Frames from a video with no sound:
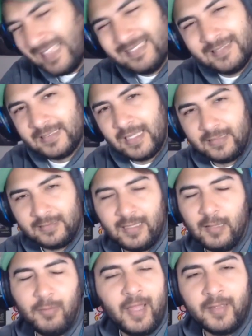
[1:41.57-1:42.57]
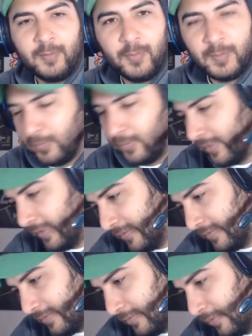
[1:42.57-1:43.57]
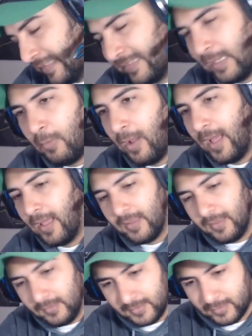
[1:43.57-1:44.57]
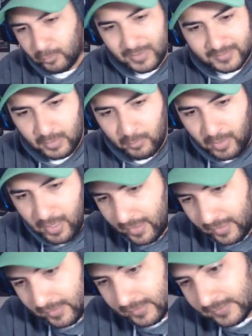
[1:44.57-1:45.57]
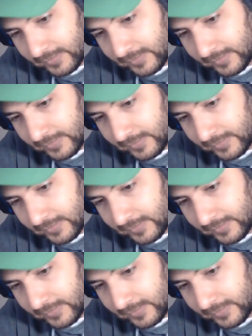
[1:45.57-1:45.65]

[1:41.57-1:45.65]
tan salvajes, pues porque es una salvajada, es una salvajada.